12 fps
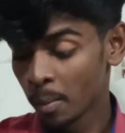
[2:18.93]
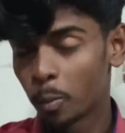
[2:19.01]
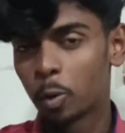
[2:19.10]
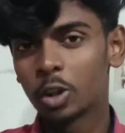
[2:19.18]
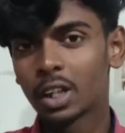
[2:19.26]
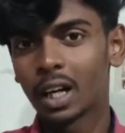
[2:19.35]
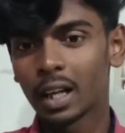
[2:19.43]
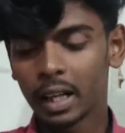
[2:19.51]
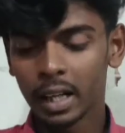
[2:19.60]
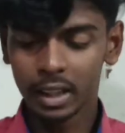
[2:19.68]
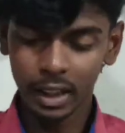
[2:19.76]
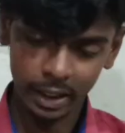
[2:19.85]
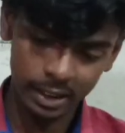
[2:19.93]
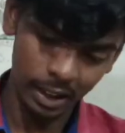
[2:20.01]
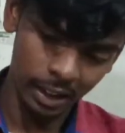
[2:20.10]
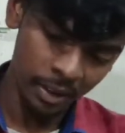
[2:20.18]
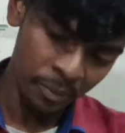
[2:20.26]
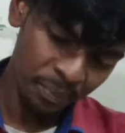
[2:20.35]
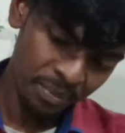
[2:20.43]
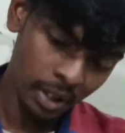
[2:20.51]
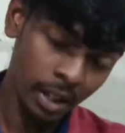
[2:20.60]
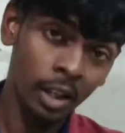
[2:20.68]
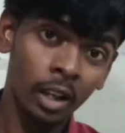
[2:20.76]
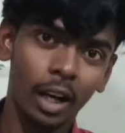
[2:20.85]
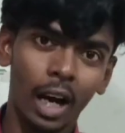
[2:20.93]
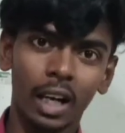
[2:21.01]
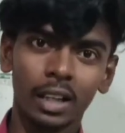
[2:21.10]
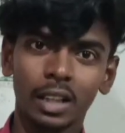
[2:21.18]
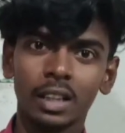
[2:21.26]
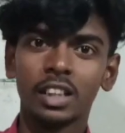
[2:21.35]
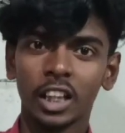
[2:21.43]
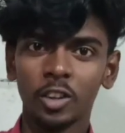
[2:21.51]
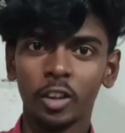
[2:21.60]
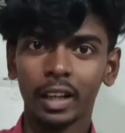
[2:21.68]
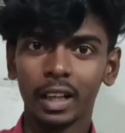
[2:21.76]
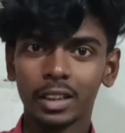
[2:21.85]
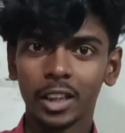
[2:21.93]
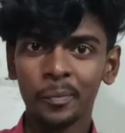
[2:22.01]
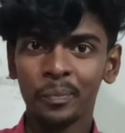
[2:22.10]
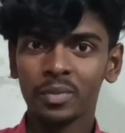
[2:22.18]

ফুড কালারের রিয়াকশনে কালারটা চেঞ্জ হয়ে গেছে